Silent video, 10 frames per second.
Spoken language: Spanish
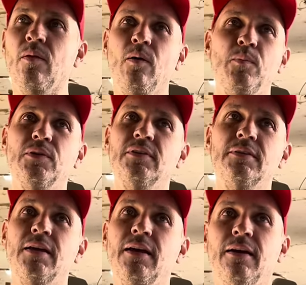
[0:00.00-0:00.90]
No, pues es
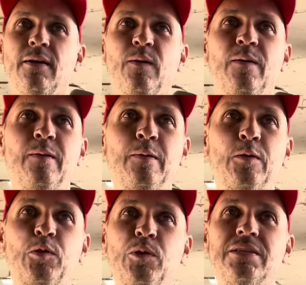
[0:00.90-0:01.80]
que
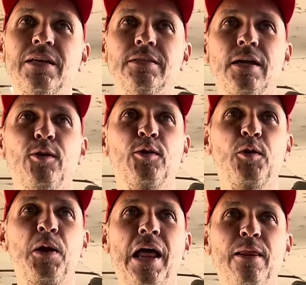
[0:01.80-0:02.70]
tú estás del
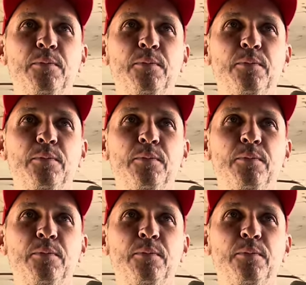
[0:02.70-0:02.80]
otro lado,